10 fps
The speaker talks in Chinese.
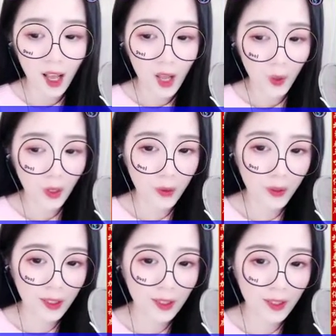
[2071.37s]
但
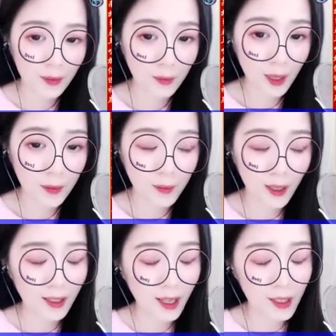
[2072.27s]
这阴冷
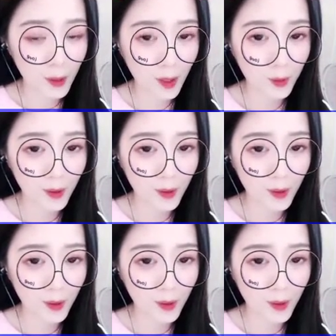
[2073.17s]
的无尘宫